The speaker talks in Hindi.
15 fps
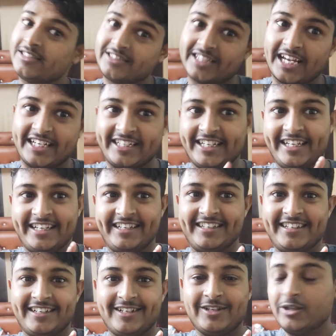साइकिलिंग
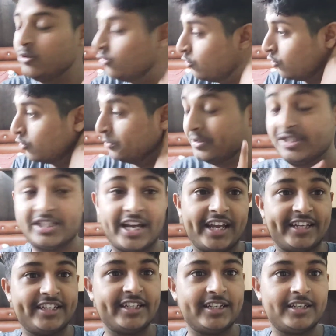तो अभी
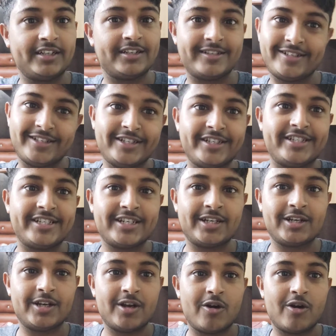जाएंगे नीचे